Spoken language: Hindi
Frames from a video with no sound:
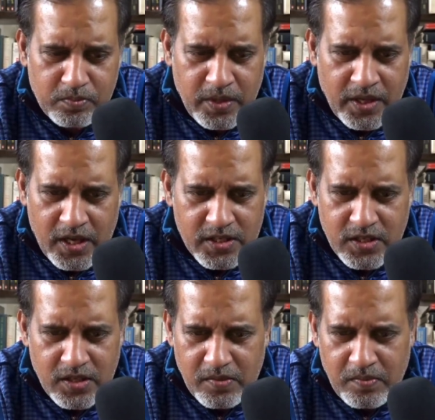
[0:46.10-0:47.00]
मेरे ख्याल
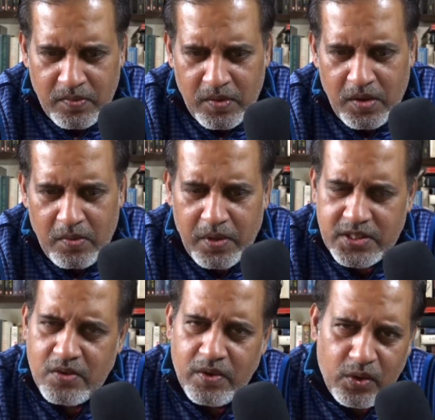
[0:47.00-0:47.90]
से
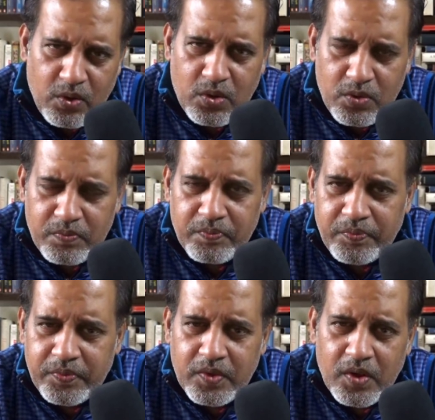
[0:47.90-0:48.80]
फंसे हुए लोग हों
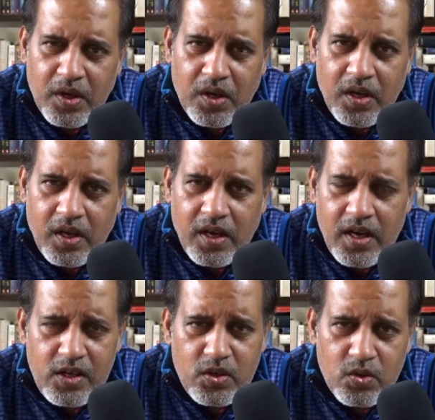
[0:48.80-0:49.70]

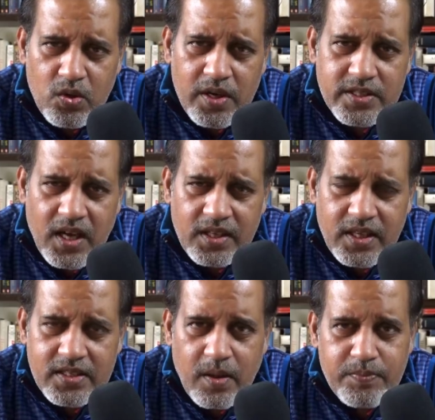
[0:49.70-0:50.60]
इन लोगों के साथ
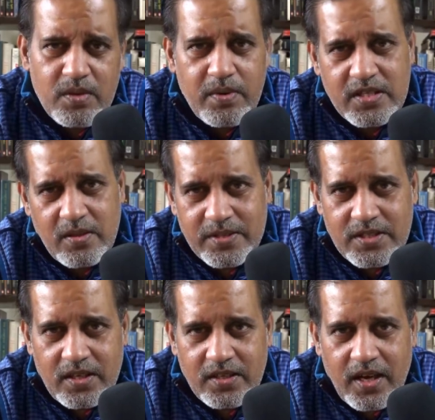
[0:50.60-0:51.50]
एक सबसे बड़ी
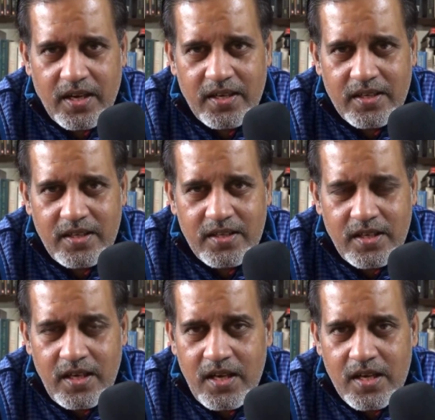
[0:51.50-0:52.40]
समस्या क्या है कि
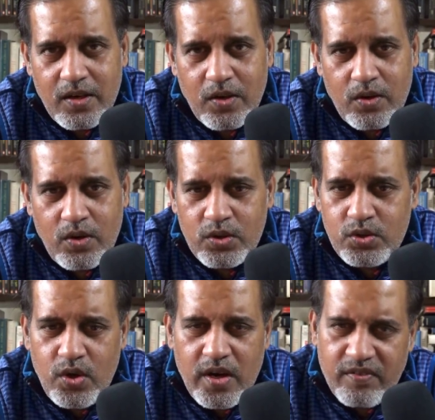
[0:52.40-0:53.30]
ये खुद
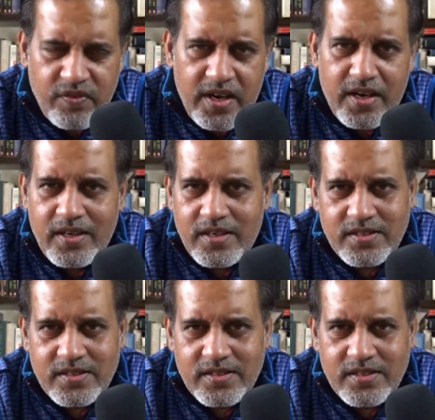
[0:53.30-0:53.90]
को डिफेंड नहीं कर